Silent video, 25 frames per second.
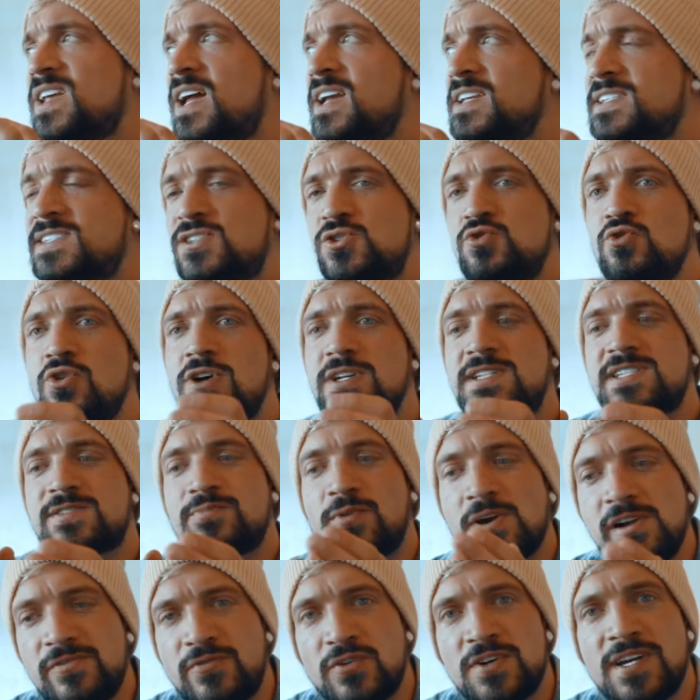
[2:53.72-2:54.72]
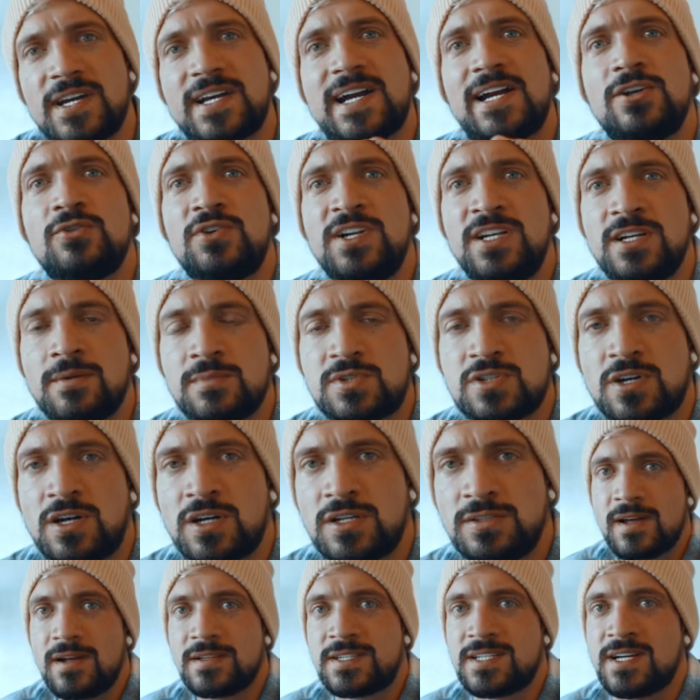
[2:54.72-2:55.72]
der isst nur 1200 Kalorien am
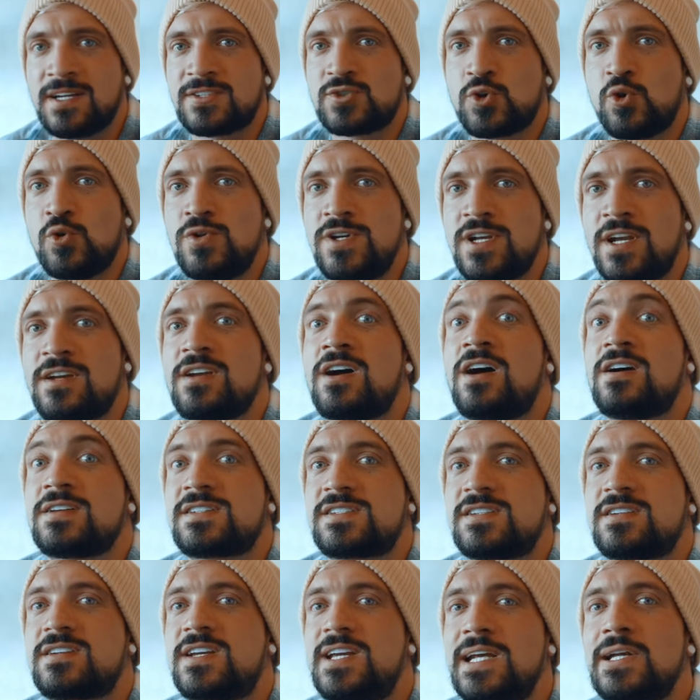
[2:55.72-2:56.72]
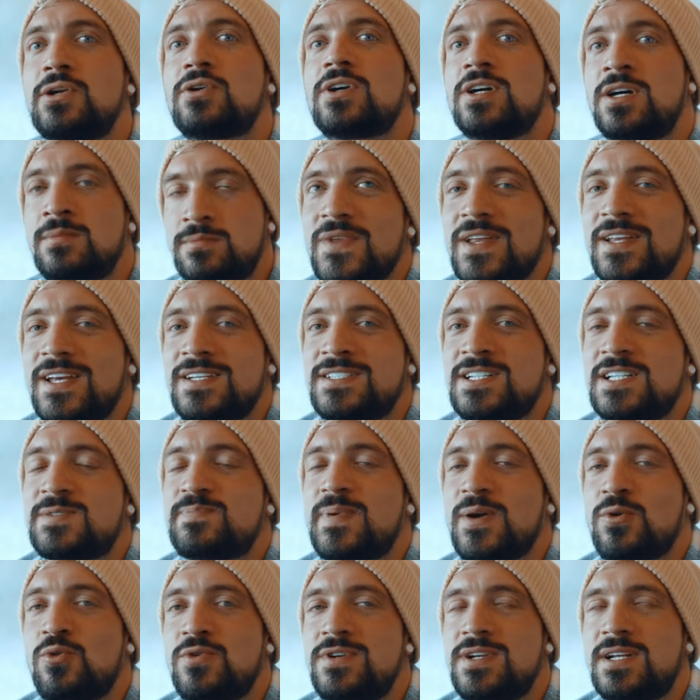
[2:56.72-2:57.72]
Tag, der hat 180 Kilo gehabt, der ist
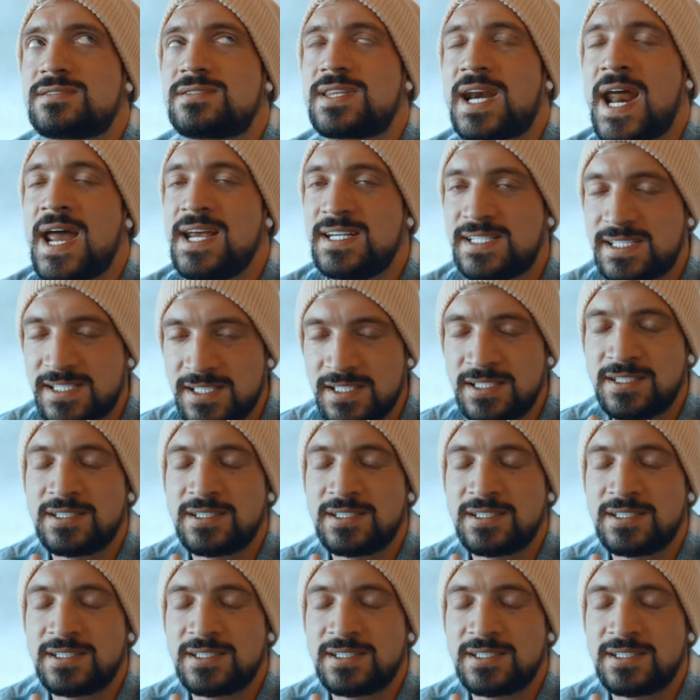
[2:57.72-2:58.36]
jetzt bei 130,